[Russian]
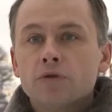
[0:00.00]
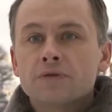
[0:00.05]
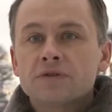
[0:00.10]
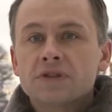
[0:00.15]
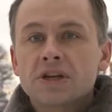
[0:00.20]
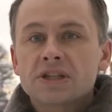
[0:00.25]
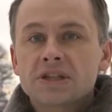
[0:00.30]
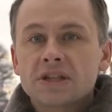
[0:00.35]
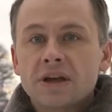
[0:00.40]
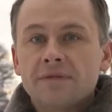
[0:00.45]
в
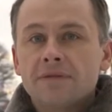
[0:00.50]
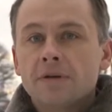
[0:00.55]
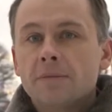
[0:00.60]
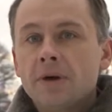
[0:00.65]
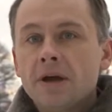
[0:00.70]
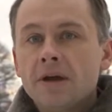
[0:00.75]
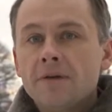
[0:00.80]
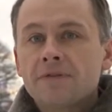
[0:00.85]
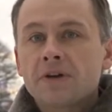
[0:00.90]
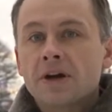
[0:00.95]
состав
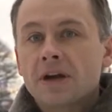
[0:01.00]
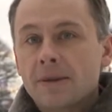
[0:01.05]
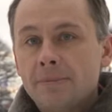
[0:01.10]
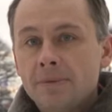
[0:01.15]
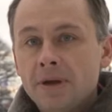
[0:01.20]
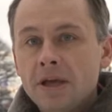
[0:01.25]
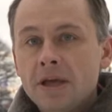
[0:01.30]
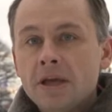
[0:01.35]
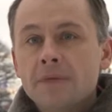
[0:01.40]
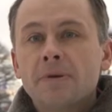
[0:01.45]
ВМФ
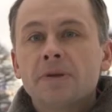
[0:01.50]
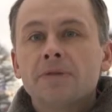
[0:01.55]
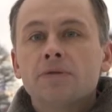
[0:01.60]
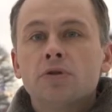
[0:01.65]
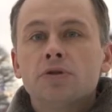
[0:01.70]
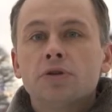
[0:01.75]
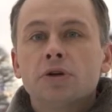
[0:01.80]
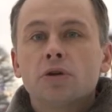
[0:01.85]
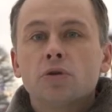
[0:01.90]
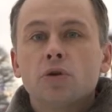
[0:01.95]
кораблей и
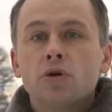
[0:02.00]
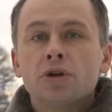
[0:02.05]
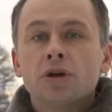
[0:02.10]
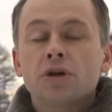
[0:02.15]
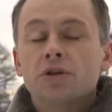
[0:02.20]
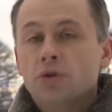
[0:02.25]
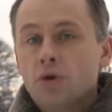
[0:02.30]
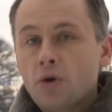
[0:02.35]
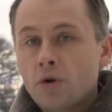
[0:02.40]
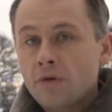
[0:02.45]
подводных лодок
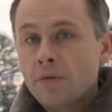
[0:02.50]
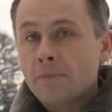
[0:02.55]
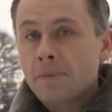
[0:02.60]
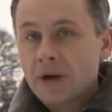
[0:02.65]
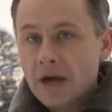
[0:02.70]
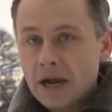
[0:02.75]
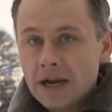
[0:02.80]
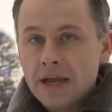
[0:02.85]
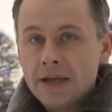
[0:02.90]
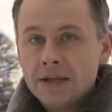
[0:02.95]
нового
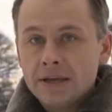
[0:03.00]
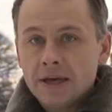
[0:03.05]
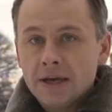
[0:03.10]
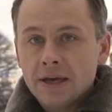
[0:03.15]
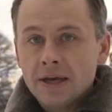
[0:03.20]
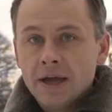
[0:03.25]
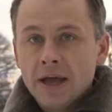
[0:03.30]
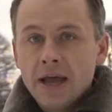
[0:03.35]
поколения?